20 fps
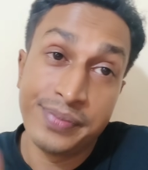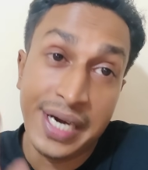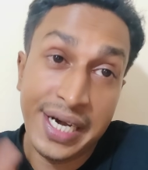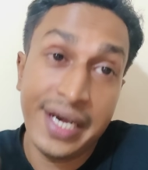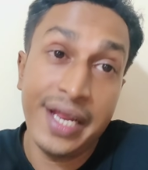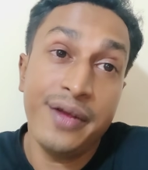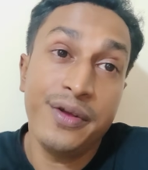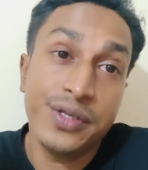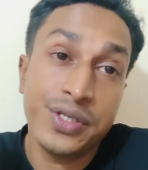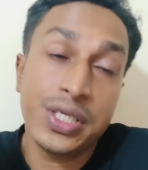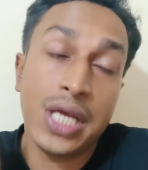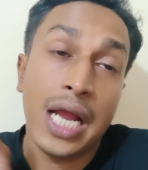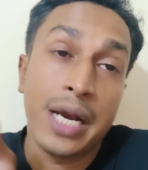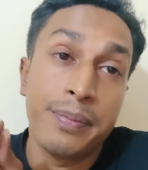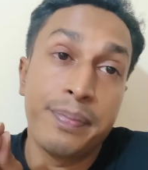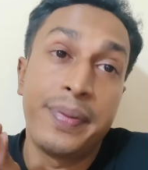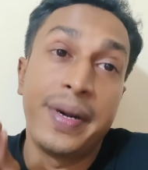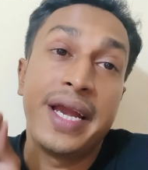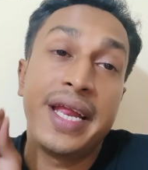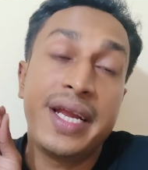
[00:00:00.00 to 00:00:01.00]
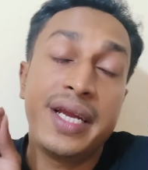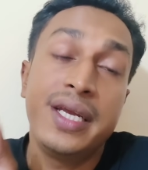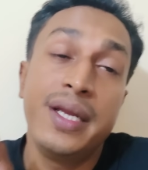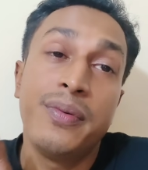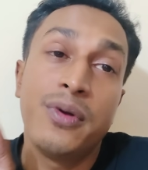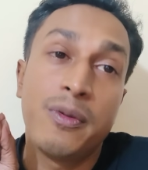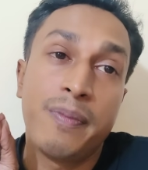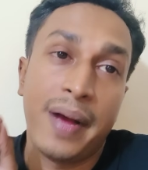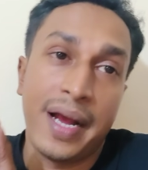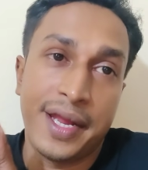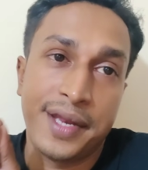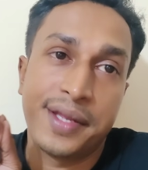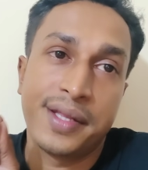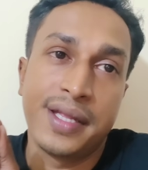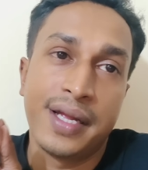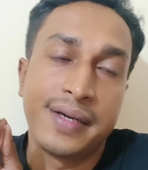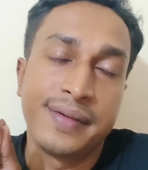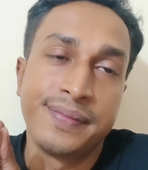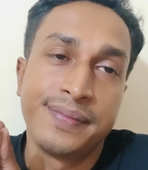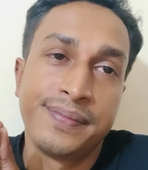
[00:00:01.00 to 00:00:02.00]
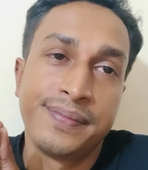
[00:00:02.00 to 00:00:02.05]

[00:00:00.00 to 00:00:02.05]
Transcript: এটাই হচ্ছে আনপ্রেডিক্টেবল পাকিস্তান